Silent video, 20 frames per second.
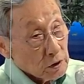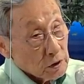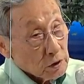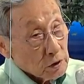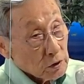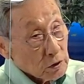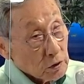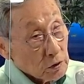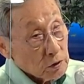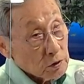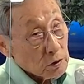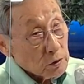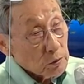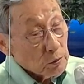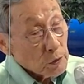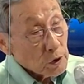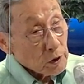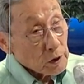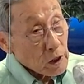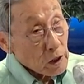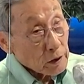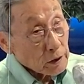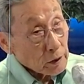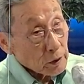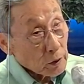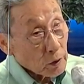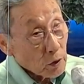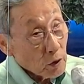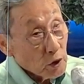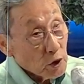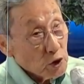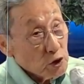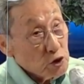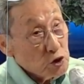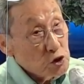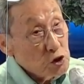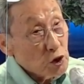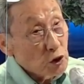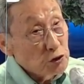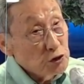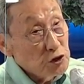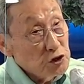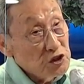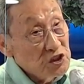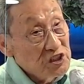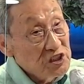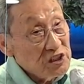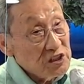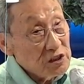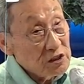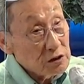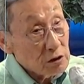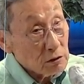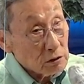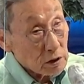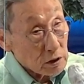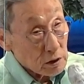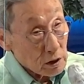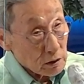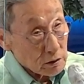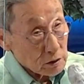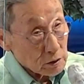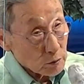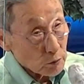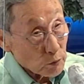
그거를 뭐라 그래요? 전지성이라 그래요.